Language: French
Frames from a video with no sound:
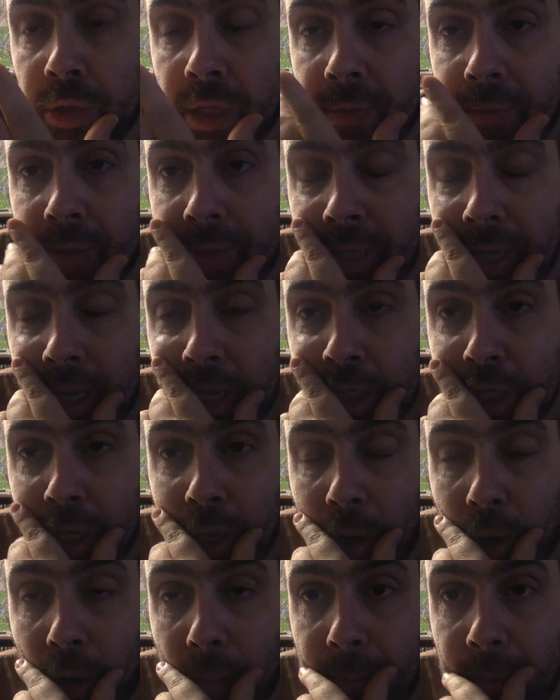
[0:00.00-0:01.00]
qui va diriger
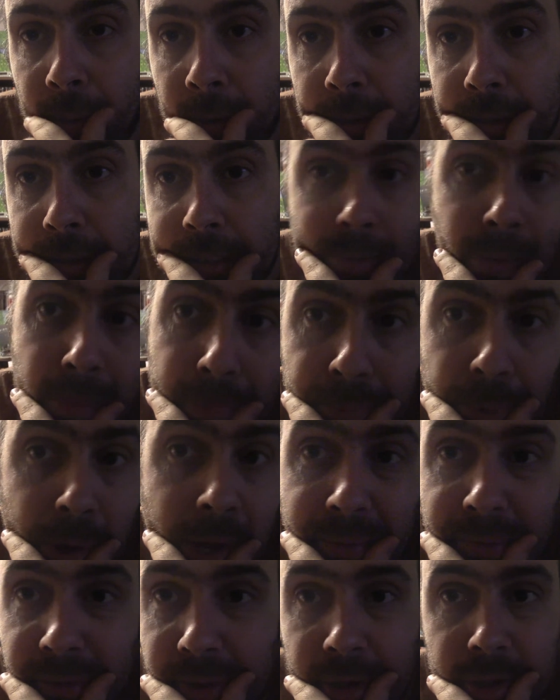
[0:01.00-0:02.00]
l'Europe, c'est même plus
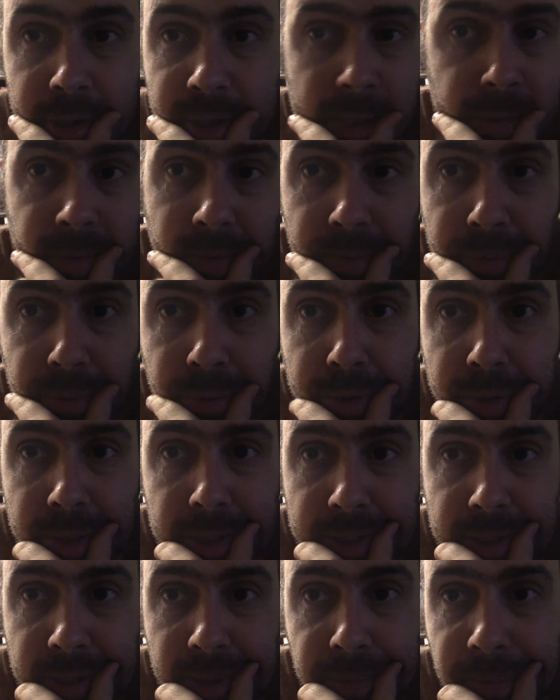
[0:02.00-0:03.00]
la France, c'est même plus
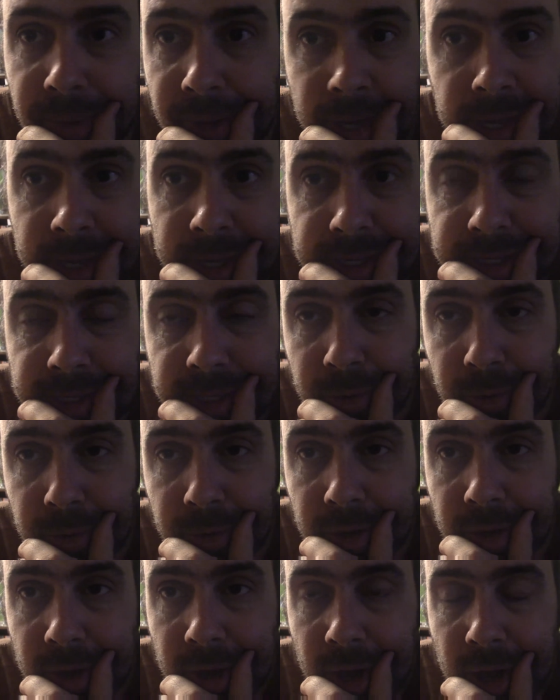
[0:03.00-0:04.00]
ces, pays, ces trucs,
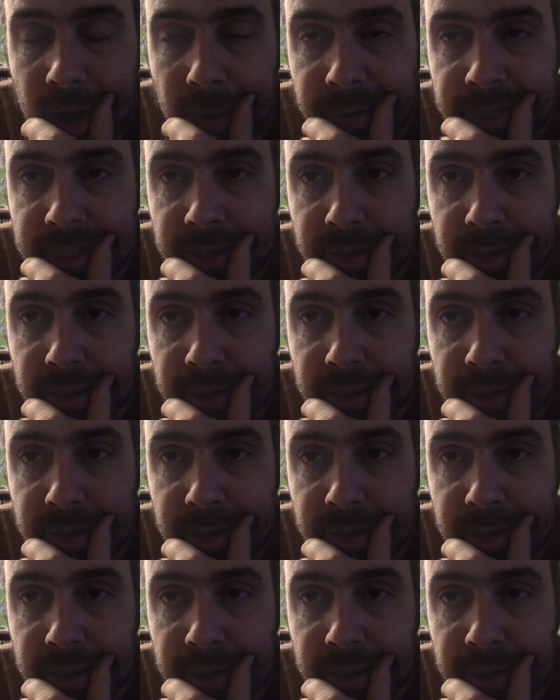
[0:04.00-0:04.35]
parce